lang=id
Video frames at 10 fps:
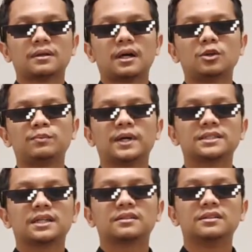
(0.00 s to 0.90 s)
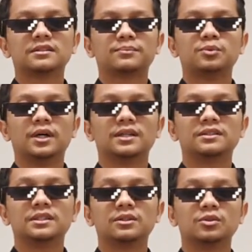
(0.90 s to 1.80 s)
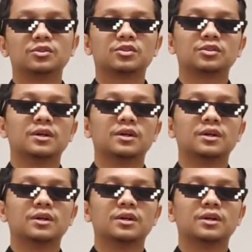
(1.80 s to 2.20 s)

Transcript: Aku baca di sebuah situs